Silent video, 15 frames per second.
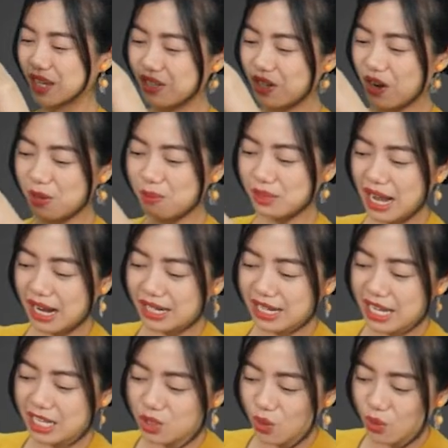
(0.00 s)
rồi mình đặt cái
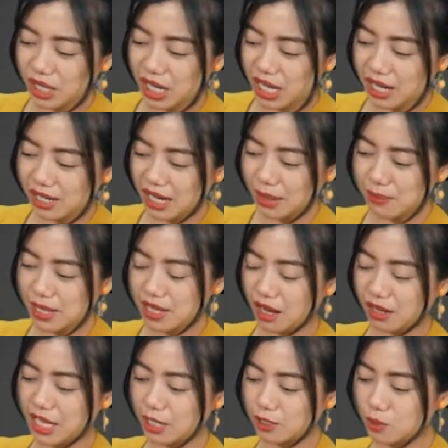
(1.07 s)
này xuống đi để mà
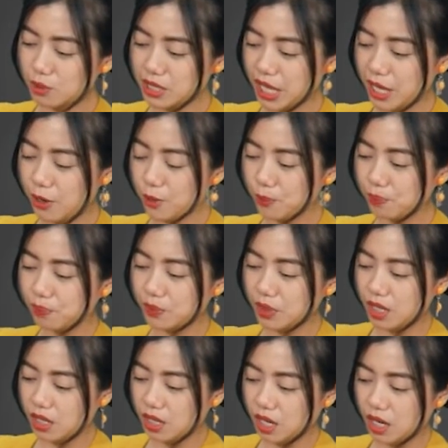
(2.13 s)
nhận diện chút xíu
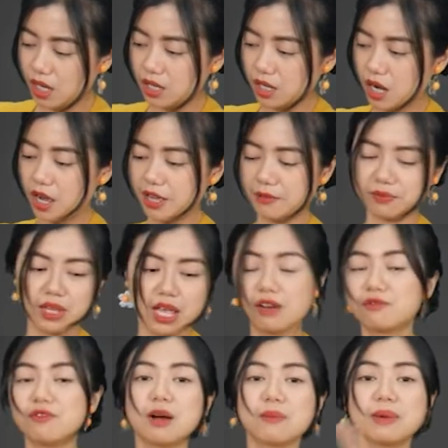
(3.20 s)
Rồi
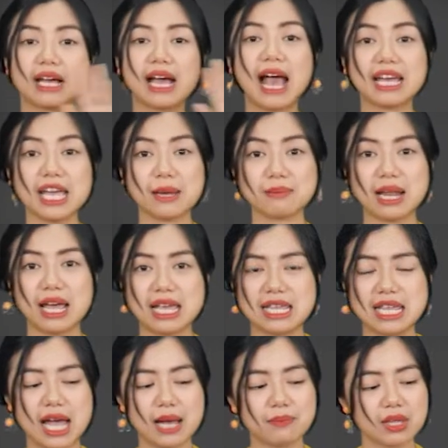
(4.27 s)
phân biệt hai em này
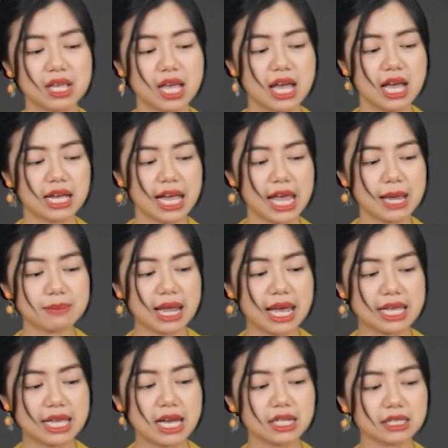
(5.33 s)
nha Em này
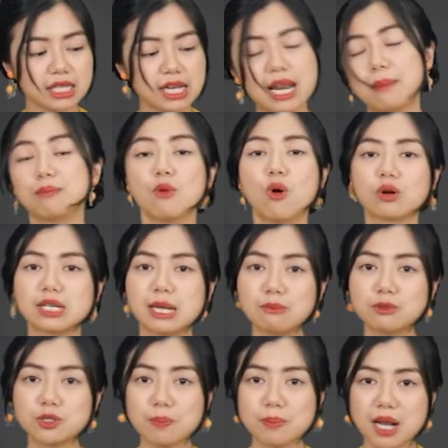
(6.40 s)
á, thì là bột nấm
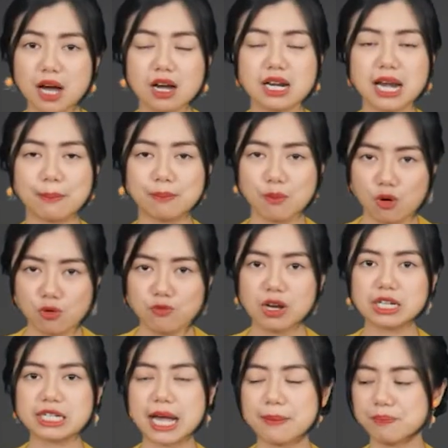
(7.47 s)
súp lơ là
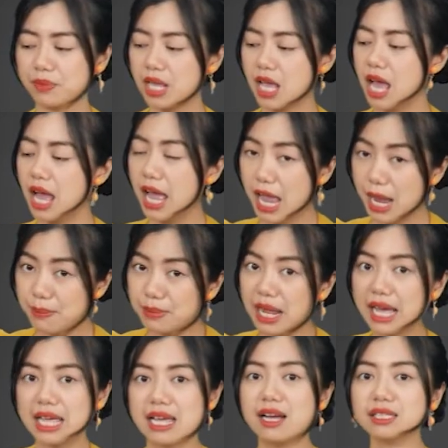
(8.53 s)
4% Em
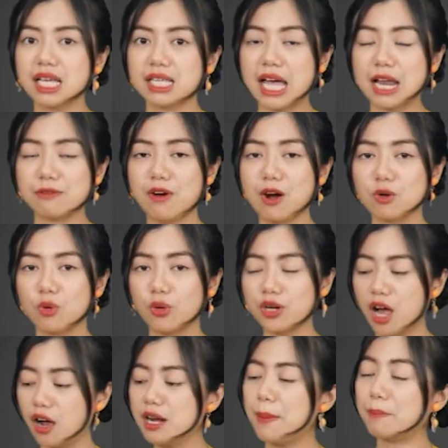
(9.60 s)
này á, thì thành phần của
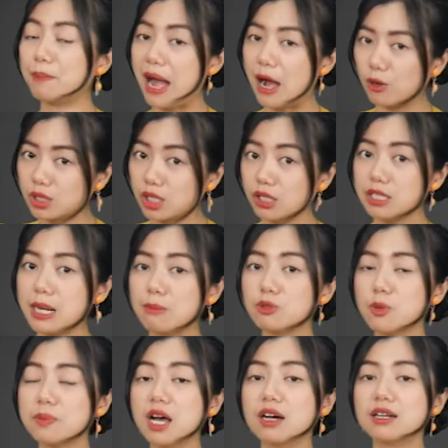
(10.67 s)
nó là bào tử nấm
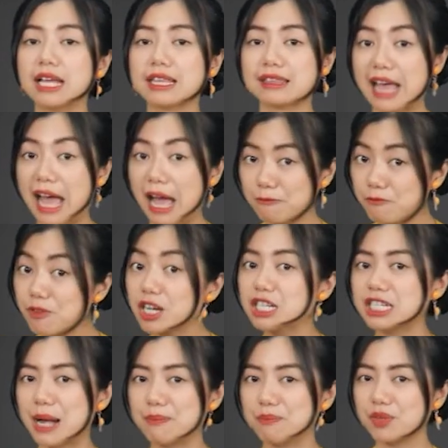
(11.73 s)
súp lơ là
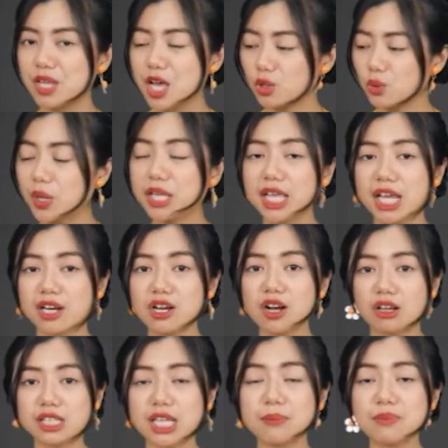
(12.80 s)
8% Tuy nhiên nó
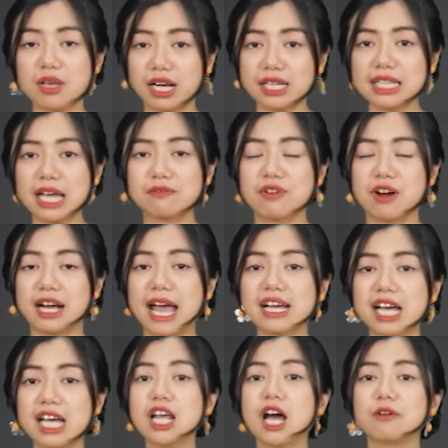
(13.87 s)
có thêm những cái thành phần khác
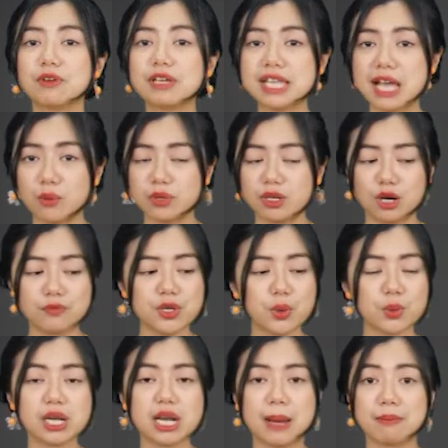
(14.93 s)
kết hợp với nhau nữa Ví dụ
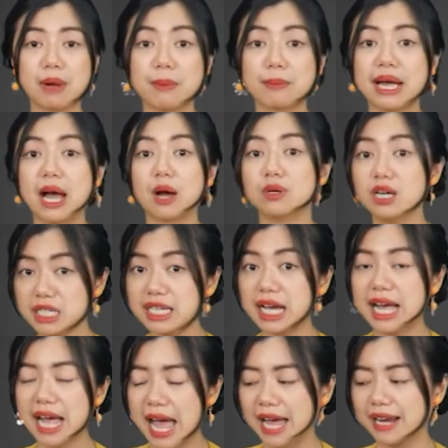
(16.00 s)
như là mầm gạo lứt
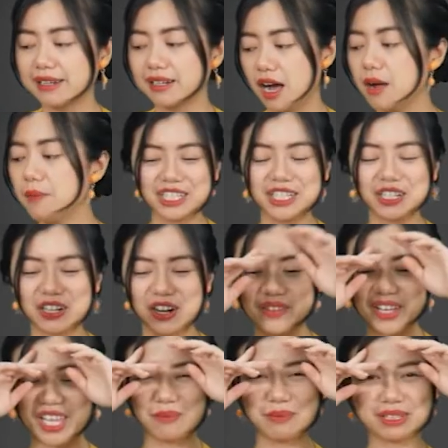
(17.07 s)
chẳng hạn Đó Rồi
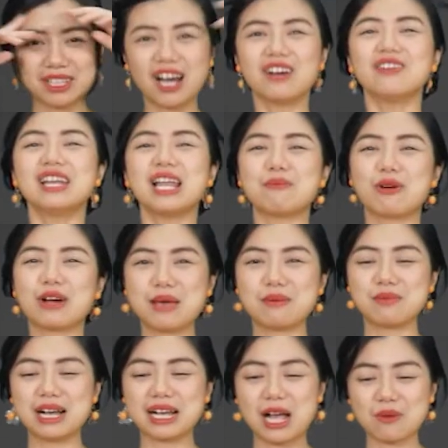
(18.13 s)
bây giờ mình tới với lại một em
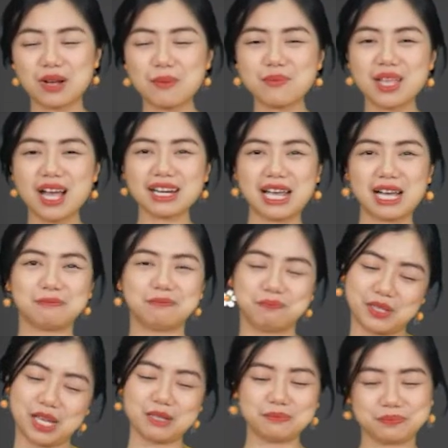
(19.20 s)
à, cao cấp nhất nào,
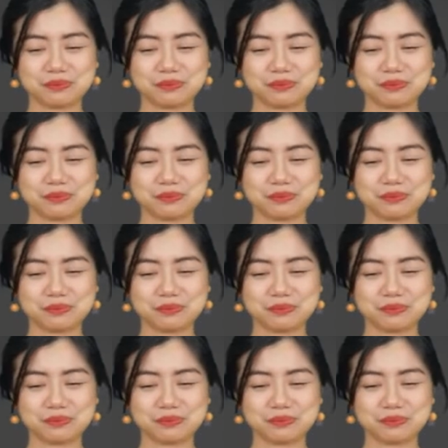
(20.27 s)
Đó